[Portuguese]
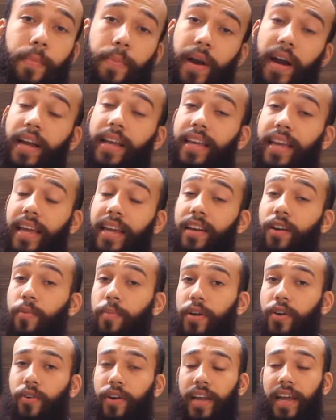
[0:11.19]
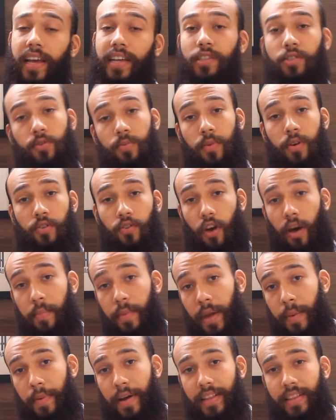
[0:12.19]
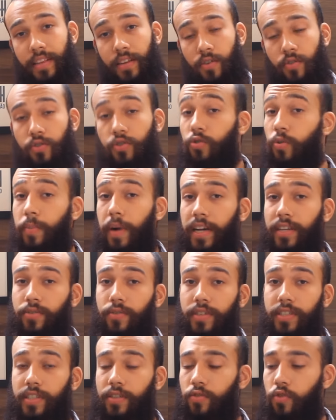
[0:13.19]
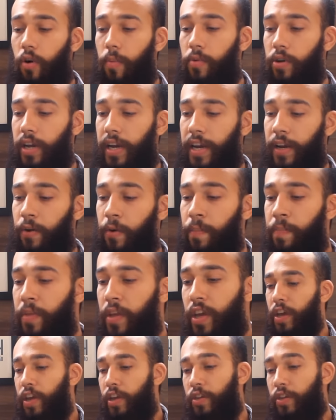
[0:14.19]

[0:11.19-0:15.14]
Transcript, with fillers: Para quem não me conhece, meu nome é Matheus, sou mais conhecido como Grego,